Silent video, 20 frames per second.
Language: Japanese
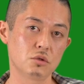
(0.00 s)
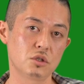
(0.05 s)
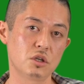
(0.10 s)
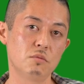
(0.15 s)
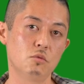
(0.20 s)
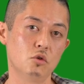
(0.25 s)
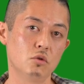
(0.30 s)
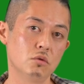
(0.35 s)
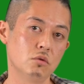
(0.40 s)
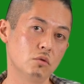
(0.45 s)

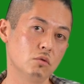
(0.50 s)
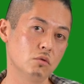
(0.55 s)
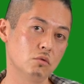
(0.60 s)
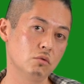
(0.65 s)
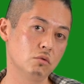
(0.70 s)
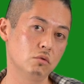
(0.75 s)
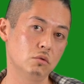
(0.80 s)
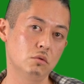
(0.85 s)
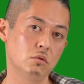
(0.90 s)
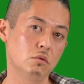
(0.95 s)

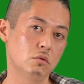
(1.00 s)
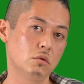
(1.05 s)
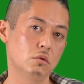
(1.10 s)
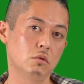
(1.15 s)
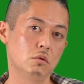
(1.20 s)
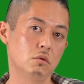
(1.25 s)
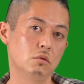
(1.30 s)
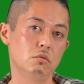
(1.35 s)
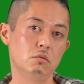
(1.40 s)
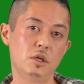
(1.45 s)
スケボー
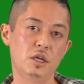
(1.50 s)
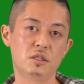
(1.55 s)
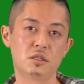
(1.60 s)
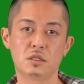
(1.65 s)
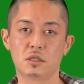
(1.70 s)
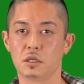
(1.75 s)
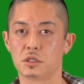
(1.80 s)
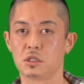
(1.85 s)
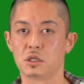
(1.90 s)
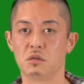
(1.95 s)
の
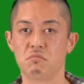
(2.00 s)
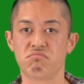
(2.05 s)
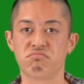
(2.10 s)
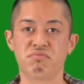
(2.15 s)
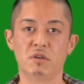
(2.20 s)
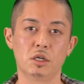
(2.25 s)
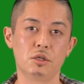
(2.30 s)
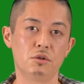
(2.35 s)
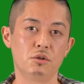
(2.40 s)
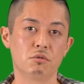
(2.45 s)
ヘッズたちがいっ
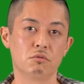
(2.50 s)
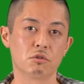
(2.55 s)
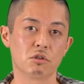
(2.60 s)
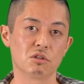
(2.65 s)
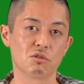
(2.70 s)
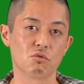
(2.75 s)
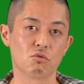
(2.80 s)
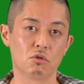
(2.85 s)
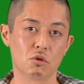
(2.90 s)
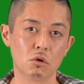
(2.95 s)
ぱいいるよう
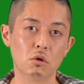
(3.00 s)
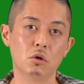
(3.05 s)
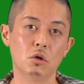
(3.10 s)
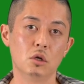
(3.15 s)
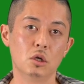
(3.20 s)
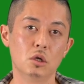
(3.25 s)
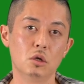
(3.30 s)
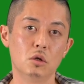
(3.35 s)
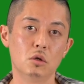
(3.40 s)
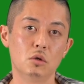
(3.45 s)
なとこ
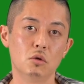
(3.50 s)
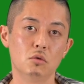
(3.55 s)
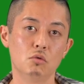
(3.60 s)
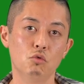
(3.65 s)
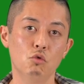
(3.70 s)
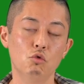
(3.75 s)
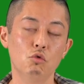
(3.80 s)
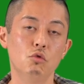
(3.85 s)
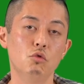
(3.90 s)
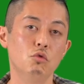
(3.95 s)

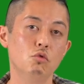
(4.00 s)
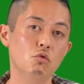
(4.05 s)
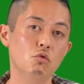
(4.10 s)
ろ